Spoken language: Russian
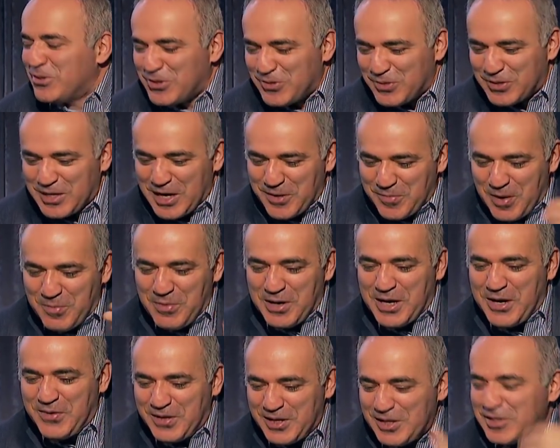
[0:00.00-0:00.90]
То есть, вот как
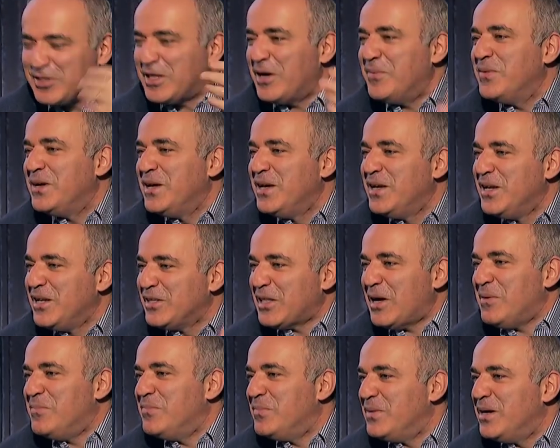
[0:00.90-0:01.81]
мама говорит, там,
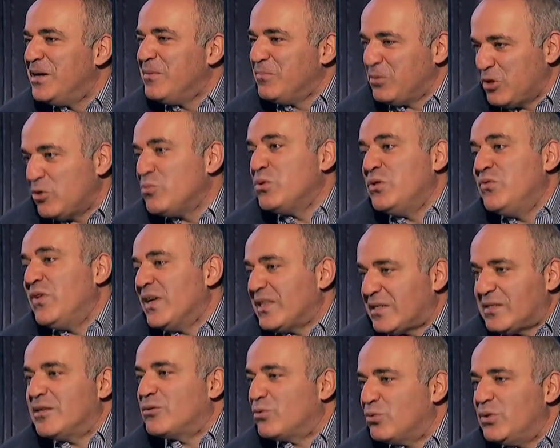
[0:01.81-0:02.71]
там почему
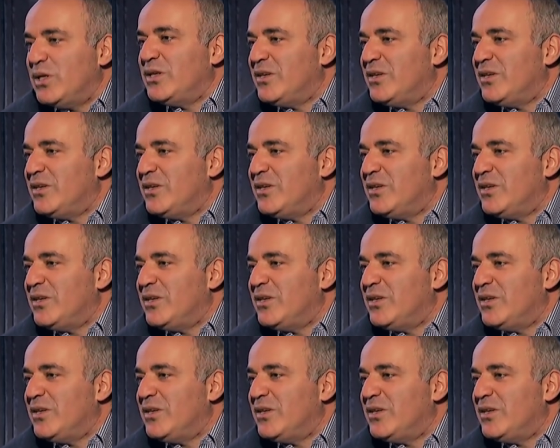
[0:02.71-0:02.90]
20 лет туда